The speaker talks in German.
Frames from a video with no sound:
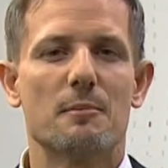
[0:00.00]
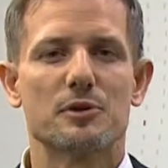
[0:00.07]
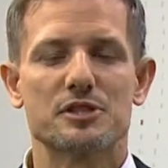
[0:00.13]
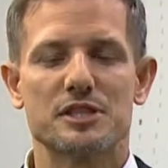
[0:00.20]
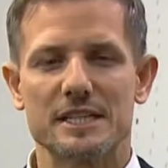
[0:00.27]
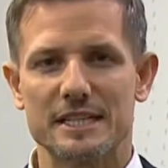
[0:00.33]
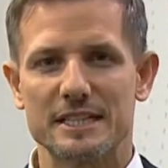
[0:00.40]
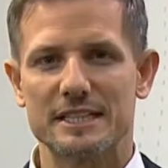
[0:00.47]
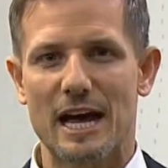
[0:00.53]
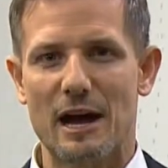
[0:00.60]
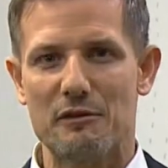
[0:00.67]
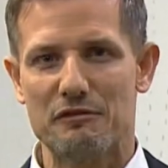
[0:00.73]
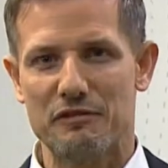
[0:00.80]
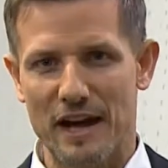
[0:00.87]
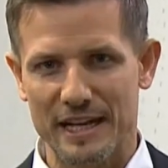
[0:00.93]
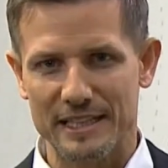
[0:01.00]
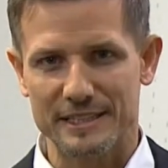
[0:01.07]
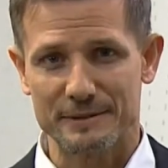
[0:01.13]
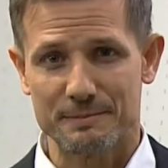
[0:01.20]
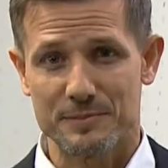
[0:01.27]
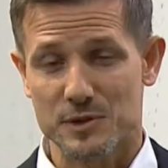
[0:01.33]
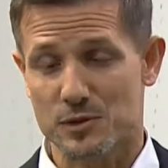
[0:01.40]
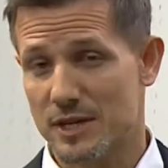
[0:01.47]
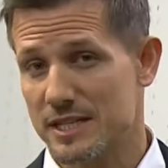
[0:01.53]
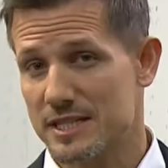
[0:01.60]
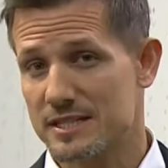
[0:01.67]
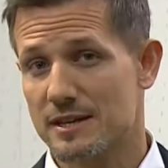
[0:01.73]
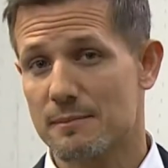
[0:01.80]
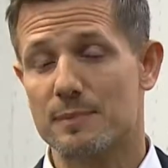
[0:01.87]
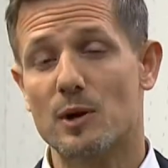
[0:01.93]
passieren auch Fehler. So gibt
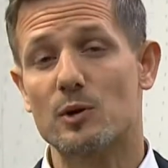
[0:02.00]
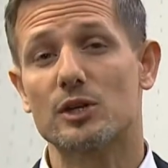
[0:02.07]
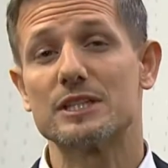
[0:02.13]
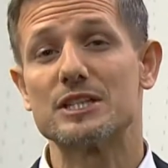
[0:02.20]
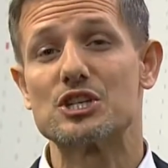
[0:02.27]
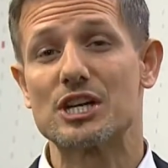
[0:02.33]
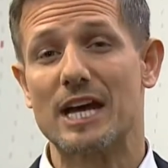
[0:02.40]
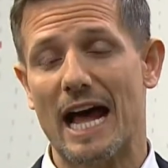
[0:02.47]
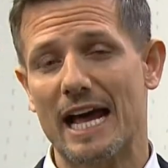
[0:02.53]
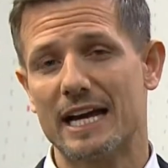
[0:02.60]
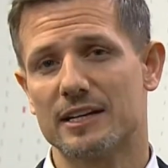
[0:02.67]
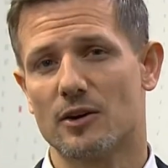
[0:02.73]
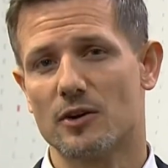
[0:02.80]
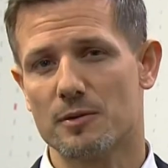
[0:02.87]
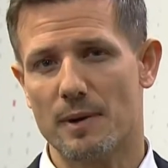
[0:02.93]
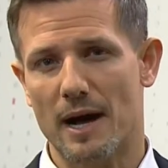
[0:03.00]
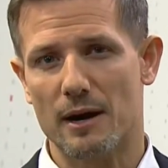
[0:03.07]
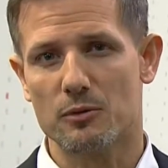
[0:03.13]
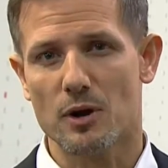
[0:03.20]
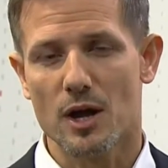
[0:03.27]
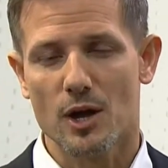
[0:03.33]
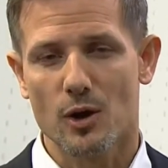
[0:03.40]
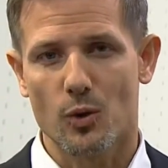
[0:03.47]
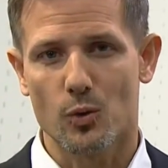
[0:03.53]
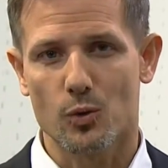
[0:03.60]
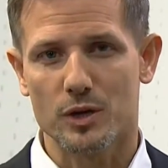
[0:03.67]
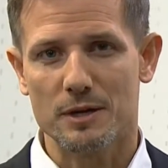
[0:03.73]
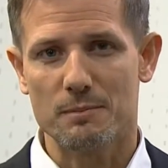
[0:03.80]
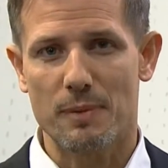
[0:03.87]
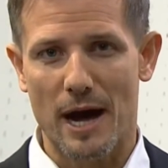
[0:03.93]
es praktisch keinen Neubau
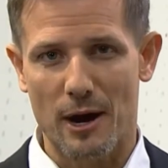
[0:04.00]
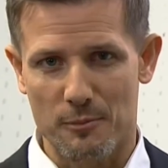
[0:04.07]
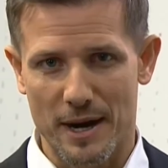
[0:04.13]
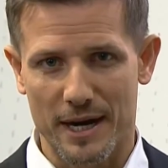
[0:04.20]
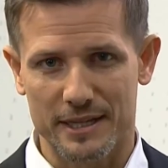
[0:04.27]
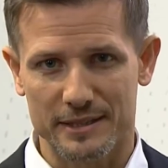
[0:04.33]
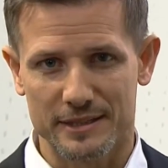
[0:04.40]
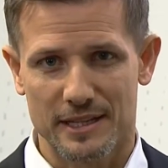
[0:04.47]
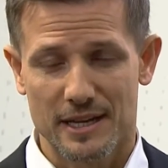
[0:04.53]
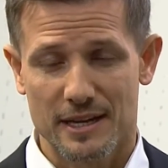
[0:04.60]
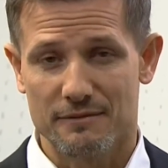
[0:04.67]
ohne Baumängel.